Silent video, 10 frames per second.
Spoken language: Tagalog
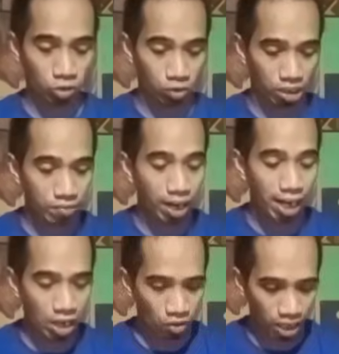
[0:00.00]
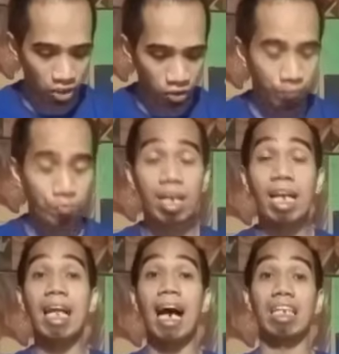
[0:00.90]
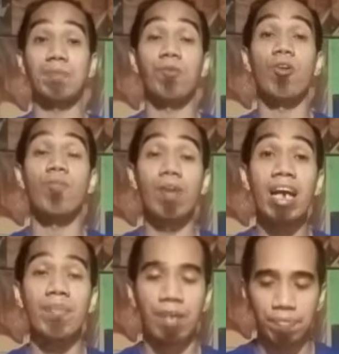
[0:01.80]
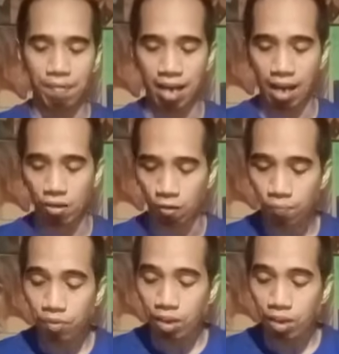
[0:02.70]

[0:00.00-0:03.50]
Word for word: Itong limang kalawak na to, lahat po ay may panalo.